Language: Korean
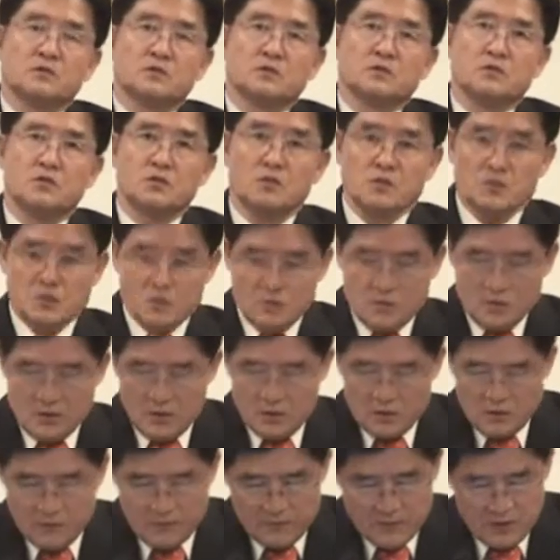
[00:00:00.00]
그러니
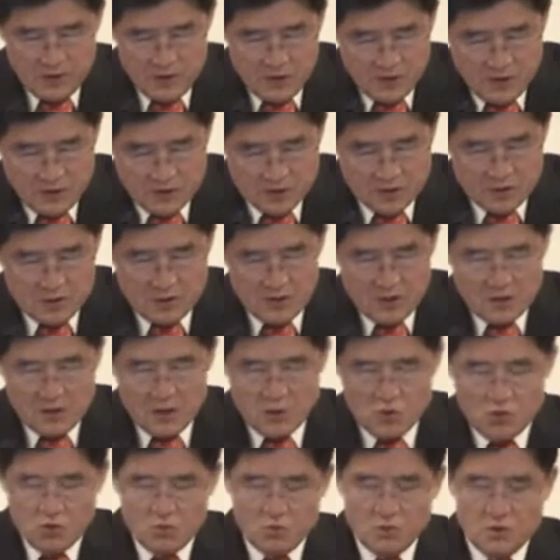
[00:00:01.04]
거기에는
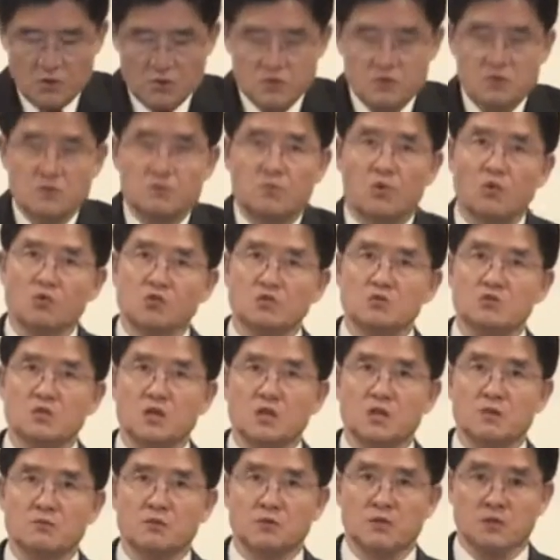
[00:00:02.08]
선악의 구분 없이 모든
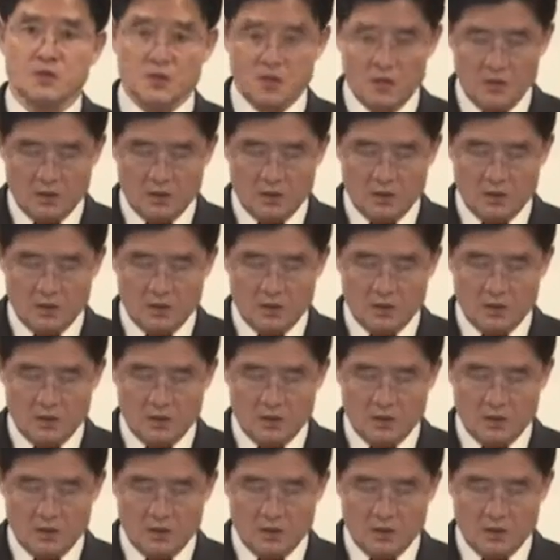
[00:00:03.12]
사람이